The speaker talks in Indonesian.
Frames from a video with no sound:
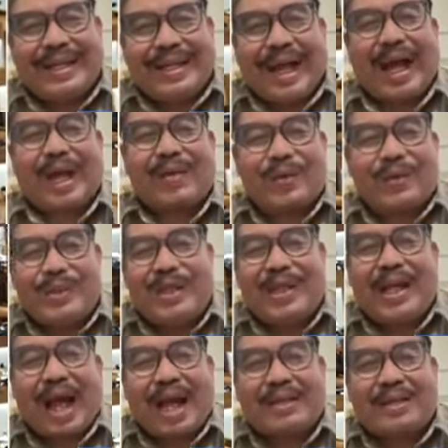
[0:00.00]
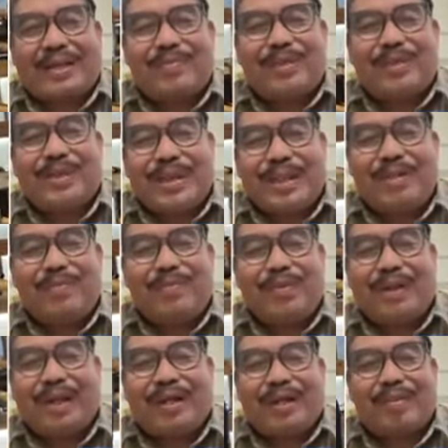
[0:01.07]
harusnya yang aktif di sini
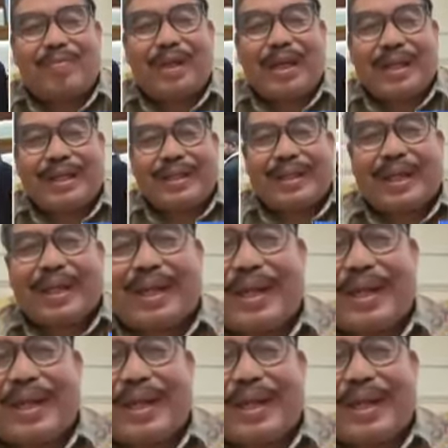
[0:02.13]
bukan DPR-nya.